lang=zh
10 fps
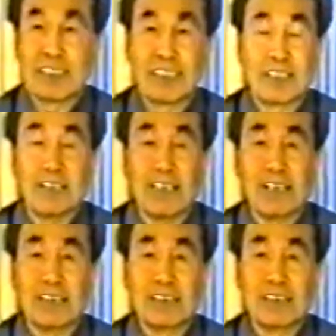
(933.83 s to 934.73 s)
有的地方快
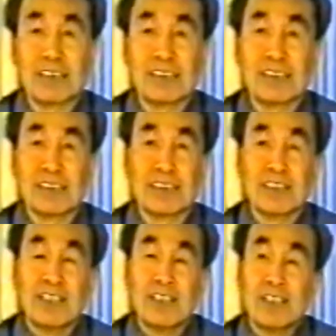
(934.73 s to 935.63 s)
点，嗯。
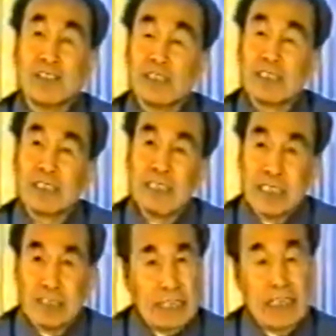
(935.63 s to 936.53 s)
所以讲这
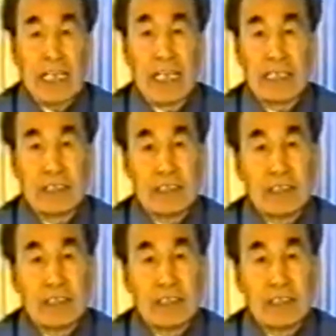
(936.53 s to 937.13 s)
些问题啊，